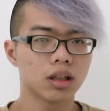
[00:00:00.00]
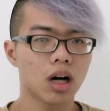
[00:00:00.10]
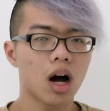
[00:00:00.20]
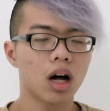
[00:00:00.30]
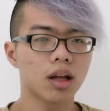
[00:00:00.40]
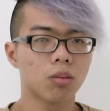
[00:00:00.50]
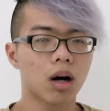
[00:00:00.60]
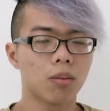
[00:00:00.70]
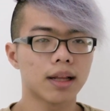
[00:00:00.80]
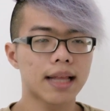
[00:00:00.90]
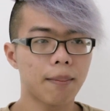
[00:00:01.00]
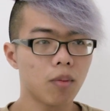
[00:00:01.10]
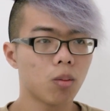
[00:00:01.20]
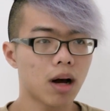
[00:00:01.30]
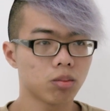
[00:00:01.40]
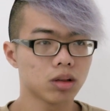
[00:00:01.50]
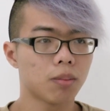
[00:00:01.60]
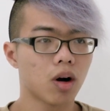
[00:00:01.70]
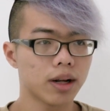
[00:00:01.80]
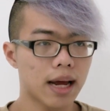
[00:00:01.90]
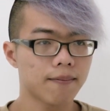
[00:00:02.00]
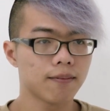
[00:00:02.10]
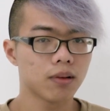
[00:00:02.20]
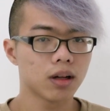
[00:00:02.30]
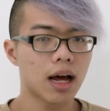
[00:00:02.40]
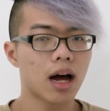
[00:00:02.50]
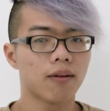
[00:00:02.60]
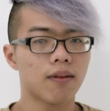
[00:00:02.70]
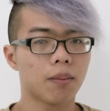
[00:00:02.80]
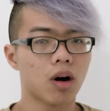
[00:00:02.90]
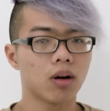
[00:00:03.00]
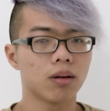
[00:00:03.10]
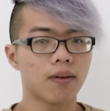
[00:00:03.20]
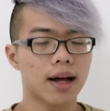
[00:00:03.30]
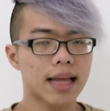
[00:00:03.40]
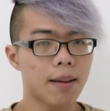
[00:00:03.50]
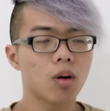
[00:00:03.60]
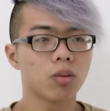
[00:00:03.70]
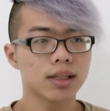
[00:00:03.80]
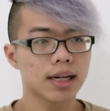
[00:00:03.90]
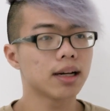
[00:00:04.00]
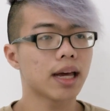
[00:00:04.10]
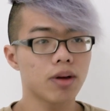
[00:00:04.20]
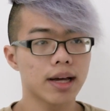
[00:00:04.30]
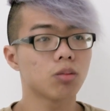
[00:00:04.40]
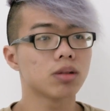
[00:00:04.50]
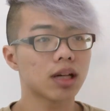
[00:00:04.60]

có tổng cộng là 8 môn học cho mỗi năm, và 8 môn đó sẽ được kéo dài trong